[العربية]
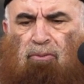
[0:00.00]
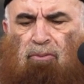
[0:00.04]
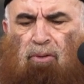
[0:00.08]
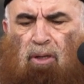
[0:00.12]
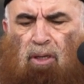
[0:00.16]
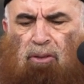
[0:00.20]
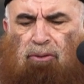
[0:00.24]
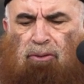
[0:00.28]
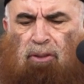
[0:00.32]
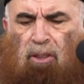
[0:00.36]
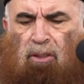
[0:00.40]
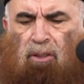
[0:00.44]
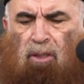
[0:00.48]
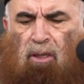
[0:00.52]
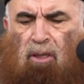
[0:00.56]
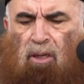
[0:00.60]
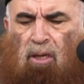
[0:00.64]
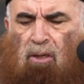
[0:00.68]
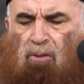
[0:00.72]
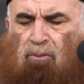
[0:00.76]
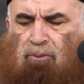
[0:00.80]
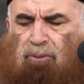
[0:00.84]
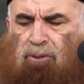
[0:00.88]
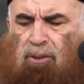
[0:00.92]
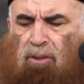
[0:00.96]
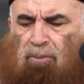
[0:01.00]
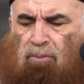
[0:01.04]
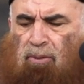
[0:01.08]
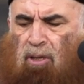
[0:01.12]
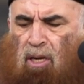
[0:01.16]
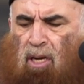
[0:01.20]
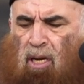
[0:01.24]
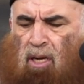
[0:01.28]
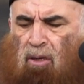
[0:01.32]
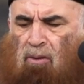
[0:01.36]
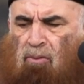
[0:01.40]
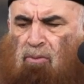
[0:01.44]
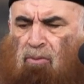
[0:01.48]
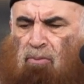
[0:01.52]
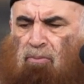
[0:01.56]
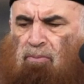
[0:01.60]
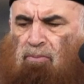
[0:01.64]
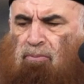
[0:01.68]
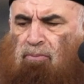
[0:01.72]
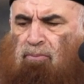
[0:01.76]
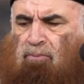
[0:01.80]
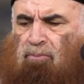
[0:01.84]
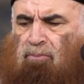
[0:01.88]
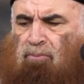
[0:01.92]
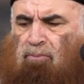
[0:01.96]
فأسعد الله
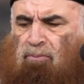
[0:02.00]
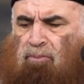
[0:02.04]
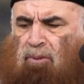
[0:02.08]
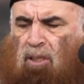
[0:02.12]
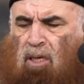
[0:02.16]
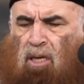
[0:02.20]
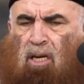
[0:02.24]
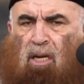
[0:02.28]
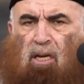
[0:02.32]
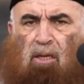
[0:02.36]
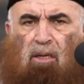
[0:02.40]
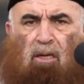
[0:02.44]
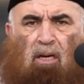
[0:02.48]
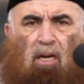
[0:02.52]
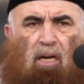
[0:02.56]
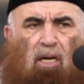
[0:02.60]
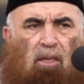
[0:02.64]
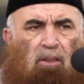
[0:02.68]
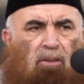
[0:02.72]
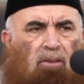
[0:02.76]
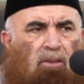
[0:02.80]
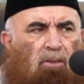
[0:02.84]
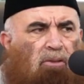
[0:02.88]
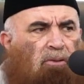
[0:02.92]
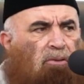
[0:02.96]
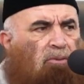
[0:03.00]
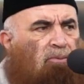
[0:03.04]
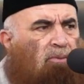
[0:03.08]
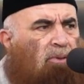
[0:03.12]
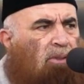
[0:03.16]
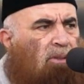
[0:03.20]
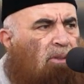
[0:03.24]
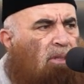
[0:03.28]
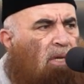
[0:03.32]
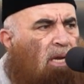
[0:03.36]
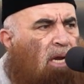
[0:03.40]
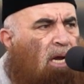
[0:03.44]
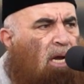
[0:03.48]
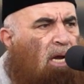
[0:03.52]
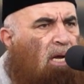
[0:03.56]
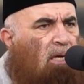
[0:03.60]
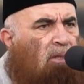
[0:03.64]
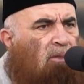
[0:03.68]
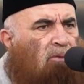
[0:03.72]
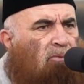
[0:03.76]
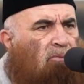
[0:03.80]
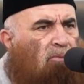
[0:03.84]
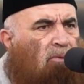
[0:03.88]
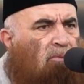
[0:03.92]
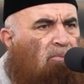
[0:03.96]
صباحكم بالخيرات
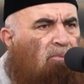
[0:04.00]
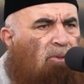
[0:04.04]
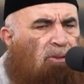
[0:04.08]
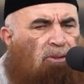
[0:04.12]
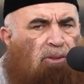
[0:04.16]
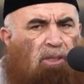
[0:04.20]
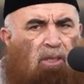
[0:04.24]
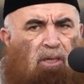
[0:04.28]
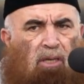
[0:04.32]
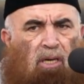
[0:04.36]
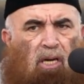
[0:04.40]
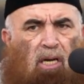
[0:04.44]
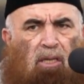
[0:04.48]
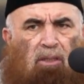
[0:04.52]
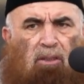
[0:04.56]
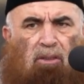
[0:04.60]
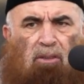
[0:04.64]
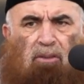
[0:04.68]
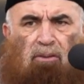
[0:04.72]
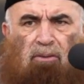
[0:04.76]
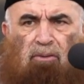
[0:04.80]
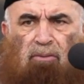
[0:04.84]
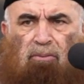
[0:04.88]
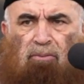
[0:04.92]
والطاعات والمسرات